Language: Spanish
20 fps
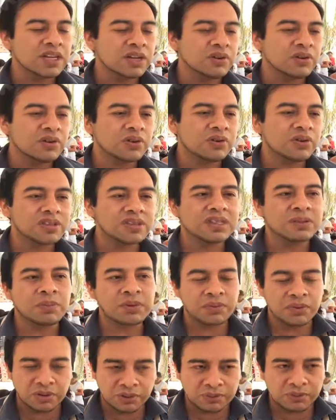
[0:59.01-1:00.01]
en el horno y se
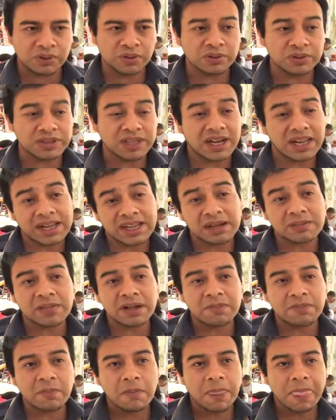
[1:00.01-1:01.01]
produce la
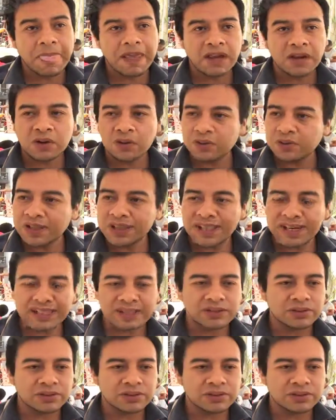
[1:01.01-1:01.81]
quema con una,